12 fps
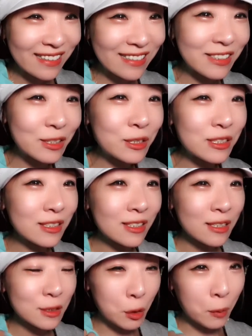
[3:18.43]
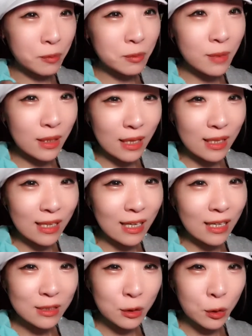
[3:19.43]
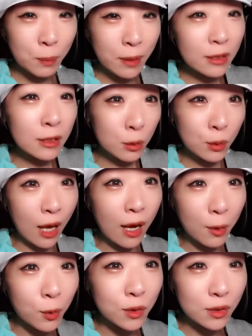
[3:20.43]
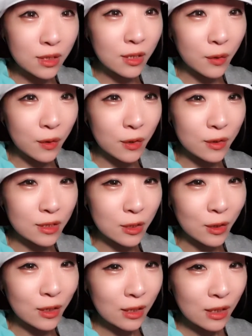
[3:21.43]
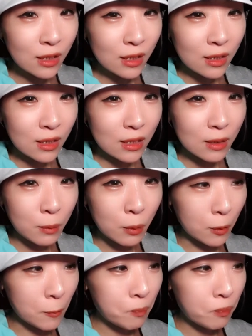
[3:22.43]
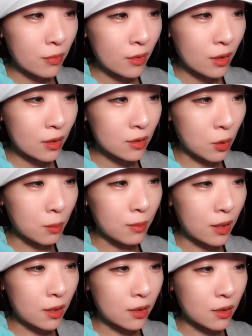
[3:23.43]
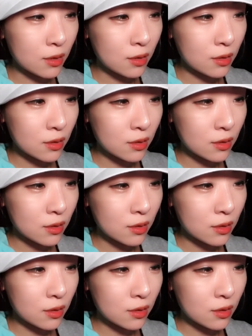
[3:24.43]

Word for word: 그거는 저뿐만 아니라 저희 팬들도 다 알고 있을 거예요. 그죠? 뭐, 정말